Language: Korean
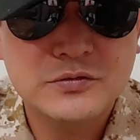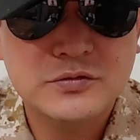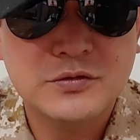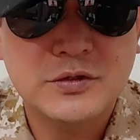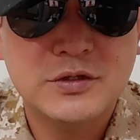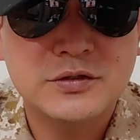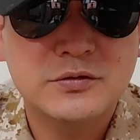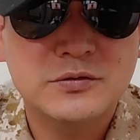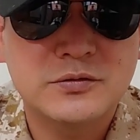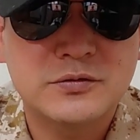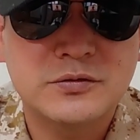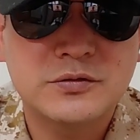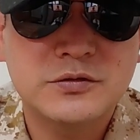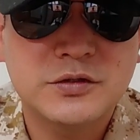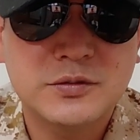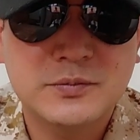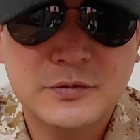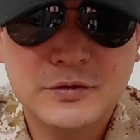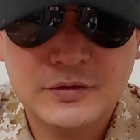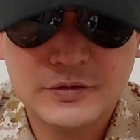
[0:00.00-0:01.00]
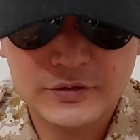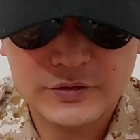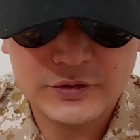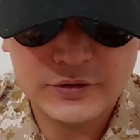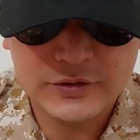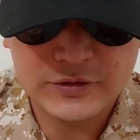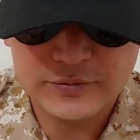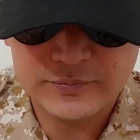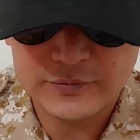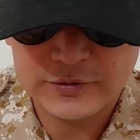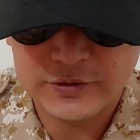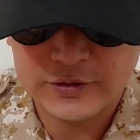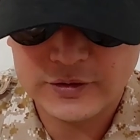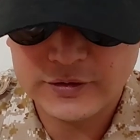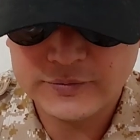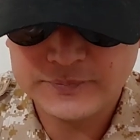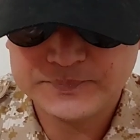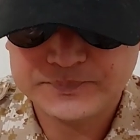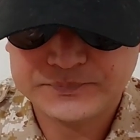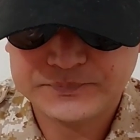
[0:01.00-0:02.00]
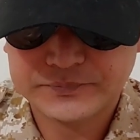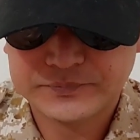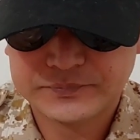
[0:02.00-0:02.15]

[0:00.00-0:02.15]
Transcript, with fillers: 추가적으로 설명을 드리겠습니다.